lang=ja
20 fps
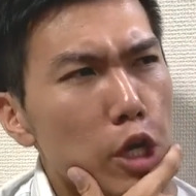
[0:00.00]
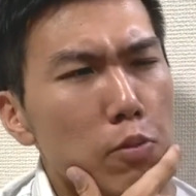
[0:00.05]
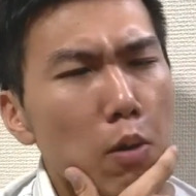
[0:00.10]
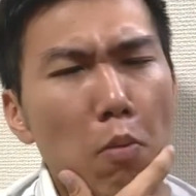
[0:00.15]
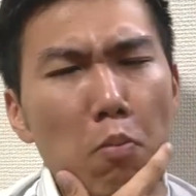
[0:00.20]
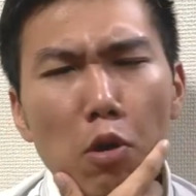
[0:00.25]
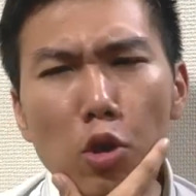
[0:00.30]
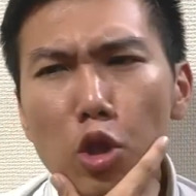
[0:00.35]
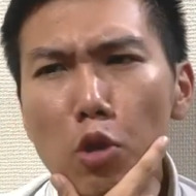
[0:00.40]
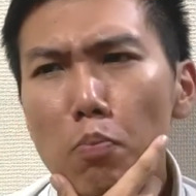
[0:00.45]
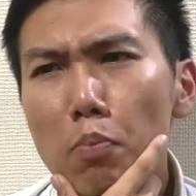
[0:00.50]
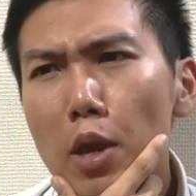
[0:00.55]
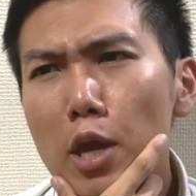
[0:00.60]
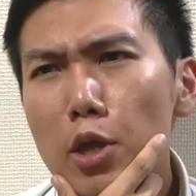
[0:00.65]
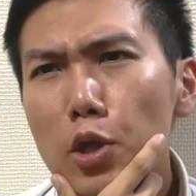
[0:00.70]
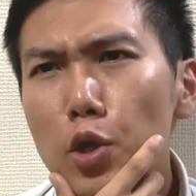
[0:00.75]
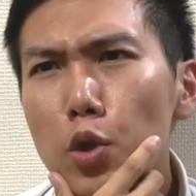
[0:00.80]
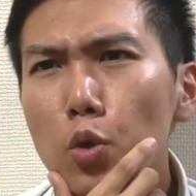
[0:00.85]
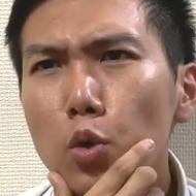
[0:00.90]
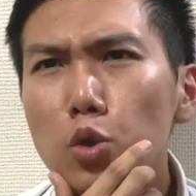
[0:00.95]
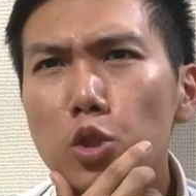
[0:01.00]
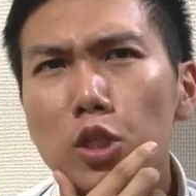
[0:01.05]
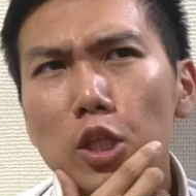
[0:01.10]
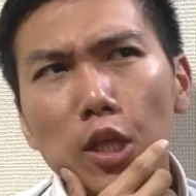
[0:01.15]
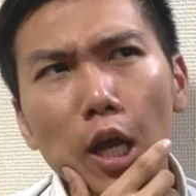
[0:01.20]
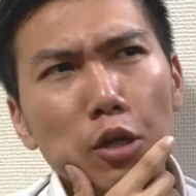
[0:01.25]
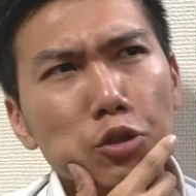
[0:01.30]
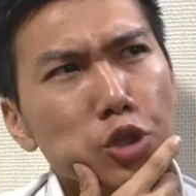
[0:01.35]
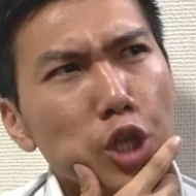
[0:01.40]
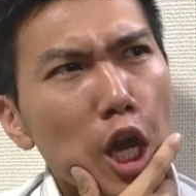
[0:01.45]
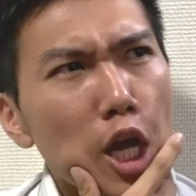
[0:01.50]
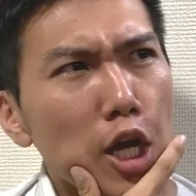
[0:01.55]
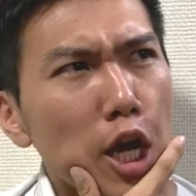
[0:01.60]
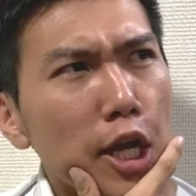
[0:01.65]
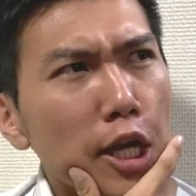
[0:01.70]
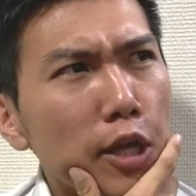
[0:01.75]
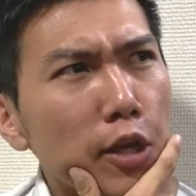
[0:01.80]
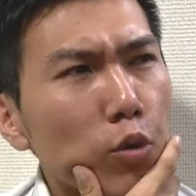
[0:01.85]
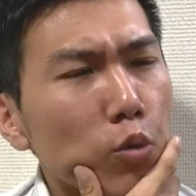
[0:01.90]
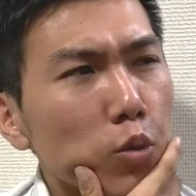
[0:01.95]
今まで勉強してたくさん書
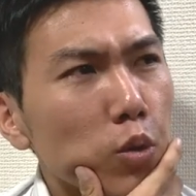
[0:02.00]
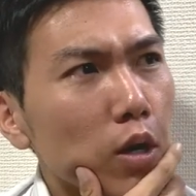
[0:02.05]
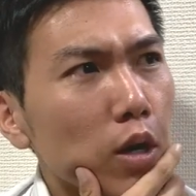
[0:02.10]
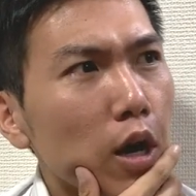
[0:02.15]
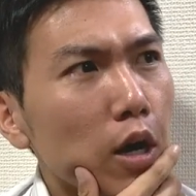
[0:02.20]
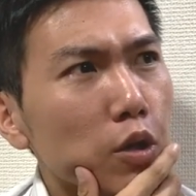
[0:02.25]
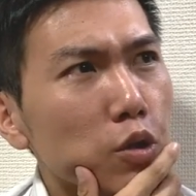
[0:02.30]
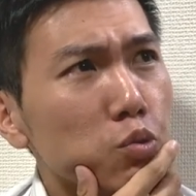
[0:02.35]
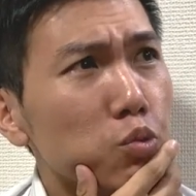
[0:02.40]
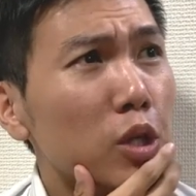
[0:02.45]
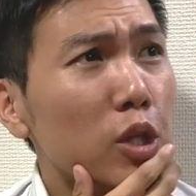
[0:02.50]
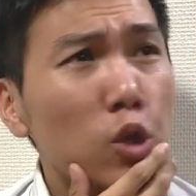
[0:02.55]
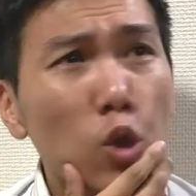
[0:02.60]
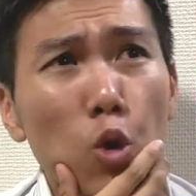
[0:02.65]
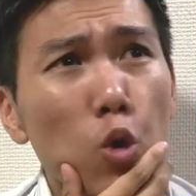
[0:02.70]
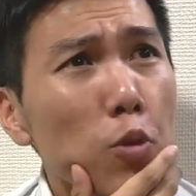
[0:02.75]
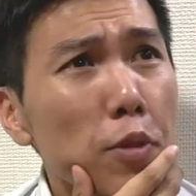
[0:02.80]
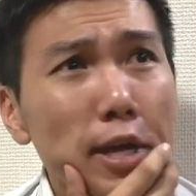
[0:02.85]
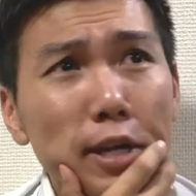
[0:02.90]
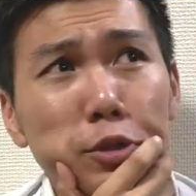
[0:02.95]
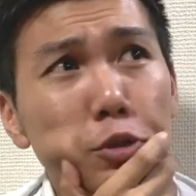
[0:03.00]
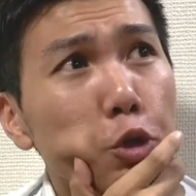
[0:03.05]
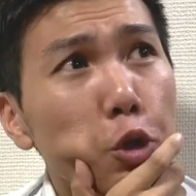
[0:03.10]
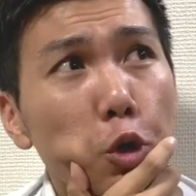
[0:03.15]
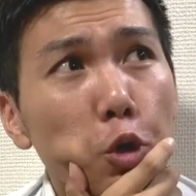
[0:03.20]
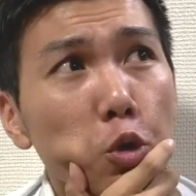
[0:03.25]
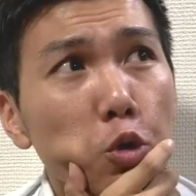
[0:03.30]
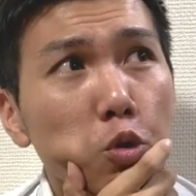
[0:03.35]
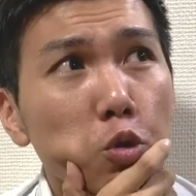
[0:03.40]
き込んだ楽譜はどうなるの